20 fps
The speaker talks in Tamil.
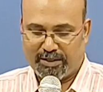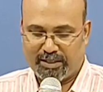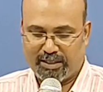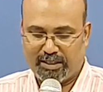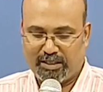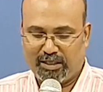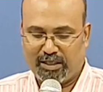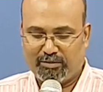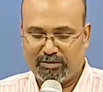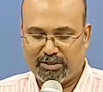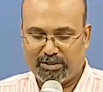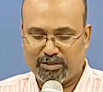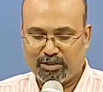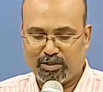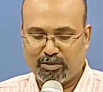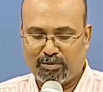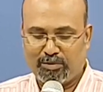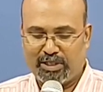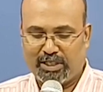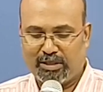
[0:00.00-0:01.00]

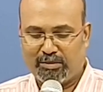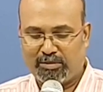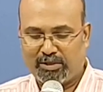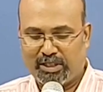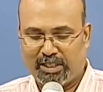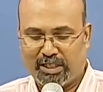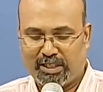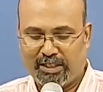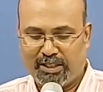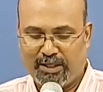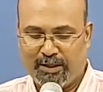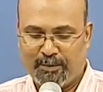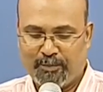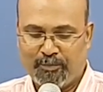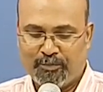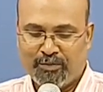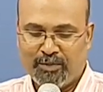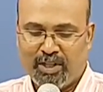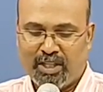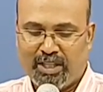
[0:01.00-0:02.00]
எல்லாவற்றிற்கும் என்ன பண்ணுறாரு
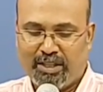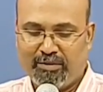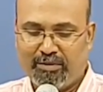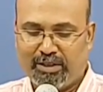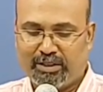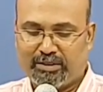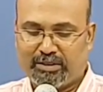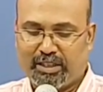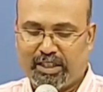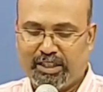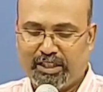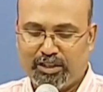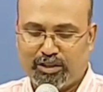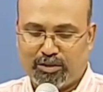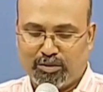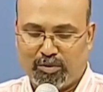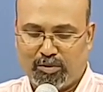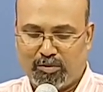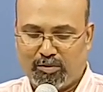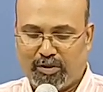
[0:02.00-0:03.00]
இவர்
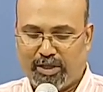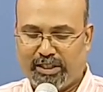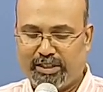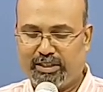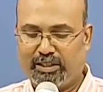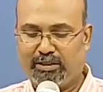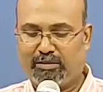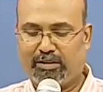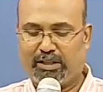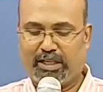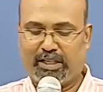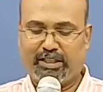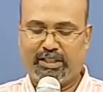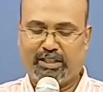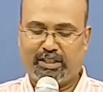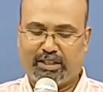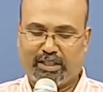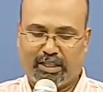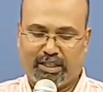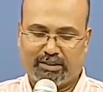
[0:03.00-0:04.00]
தனித்துவம் வாய்ந்தவராக
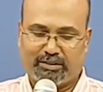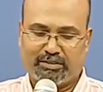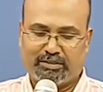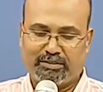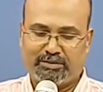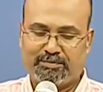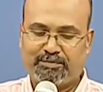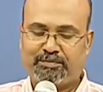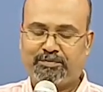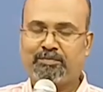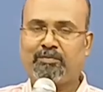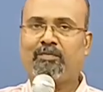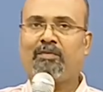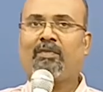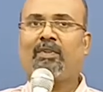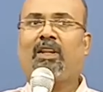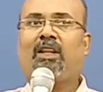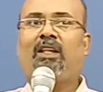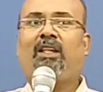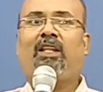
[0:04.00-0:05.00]
இருக்கிறார்
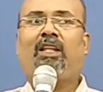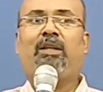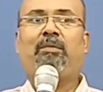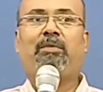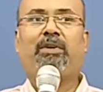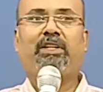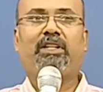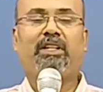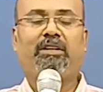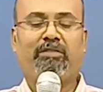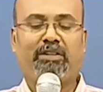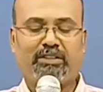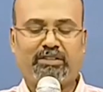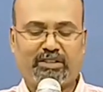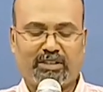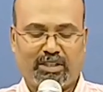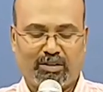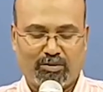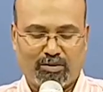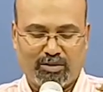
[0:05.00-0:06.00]
இப்போ இதை வச்சு
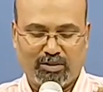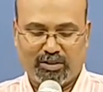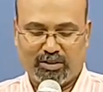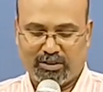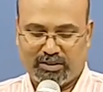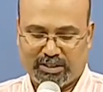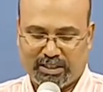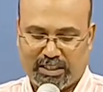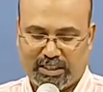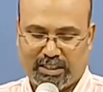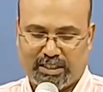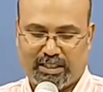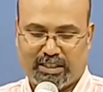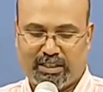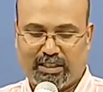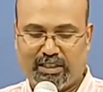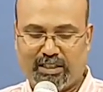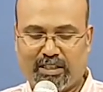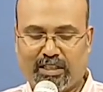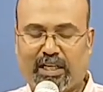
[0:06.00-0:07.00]
தான் உங்களுக்கு சில
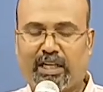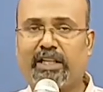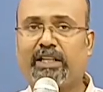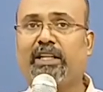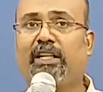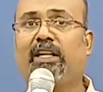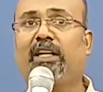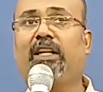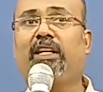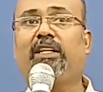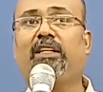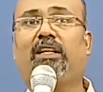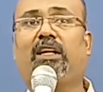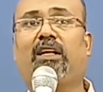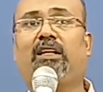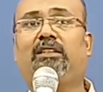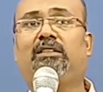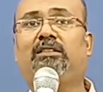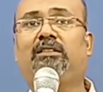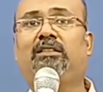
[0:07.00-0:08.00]
காரியங்களை
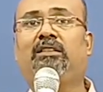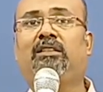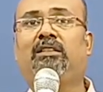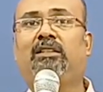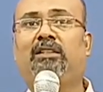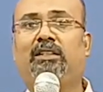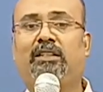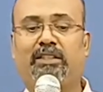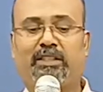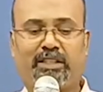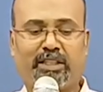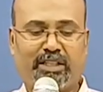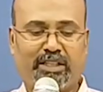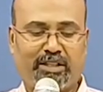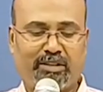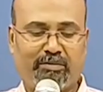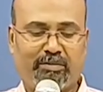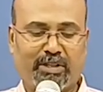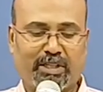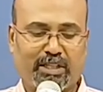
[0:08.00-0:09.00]
நான் இன்றைக்கு
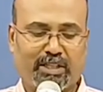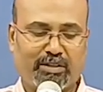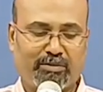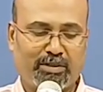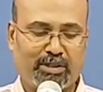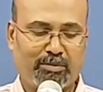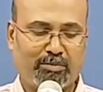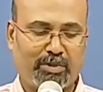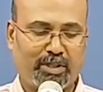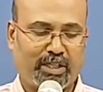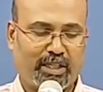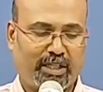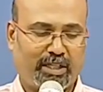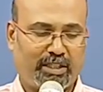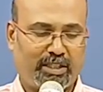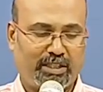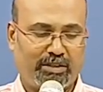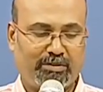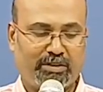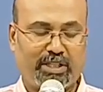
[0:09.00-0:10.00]
விளக்க விரும்புகிறேன்
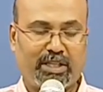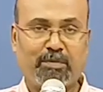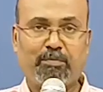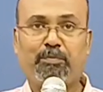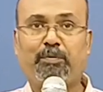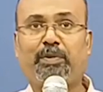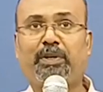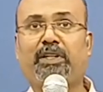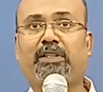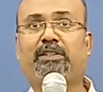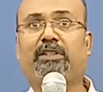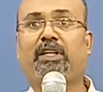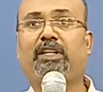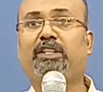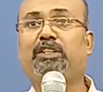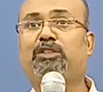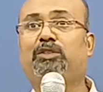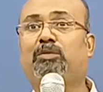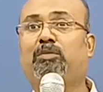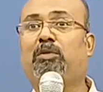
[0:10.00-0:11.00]
இவர் எப்படி
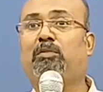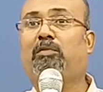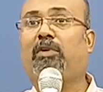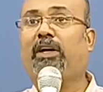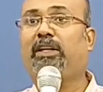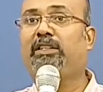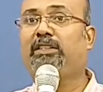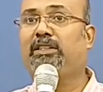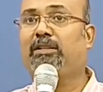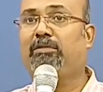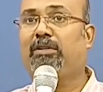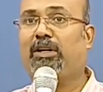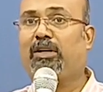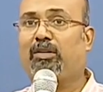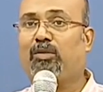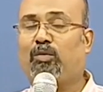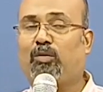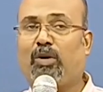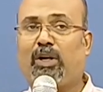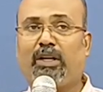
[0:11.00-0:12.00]
தனித்துவம் வாய்ந்தவர்
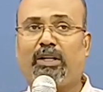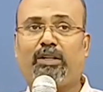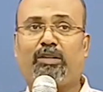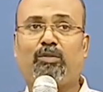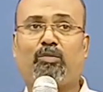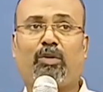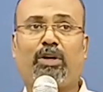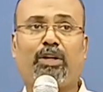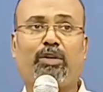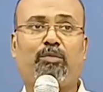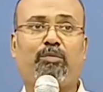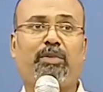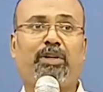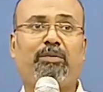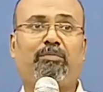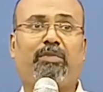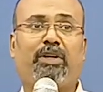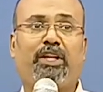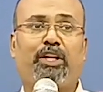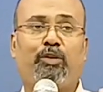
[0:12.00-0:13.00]
வாட் வாட் யூ மீன்
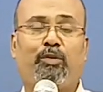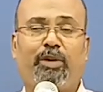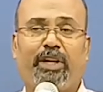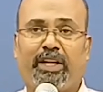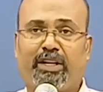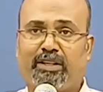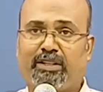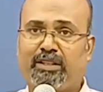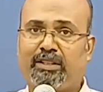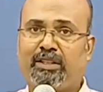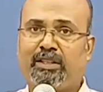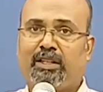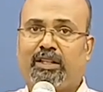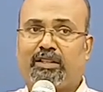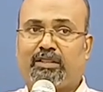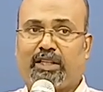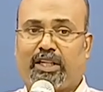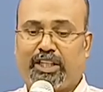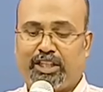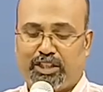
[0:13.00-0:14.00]
பை யூனிக்
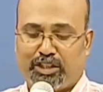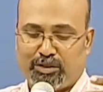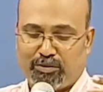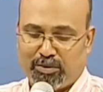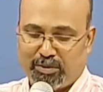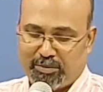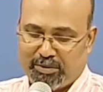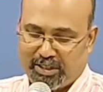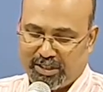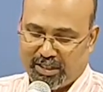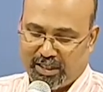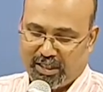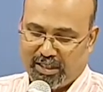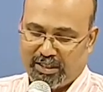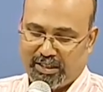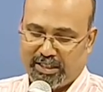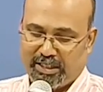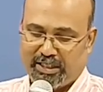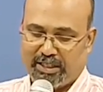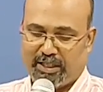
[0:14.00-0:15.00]
தனித்துவம் என்றால்
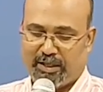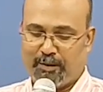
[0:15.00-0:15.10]
என்ன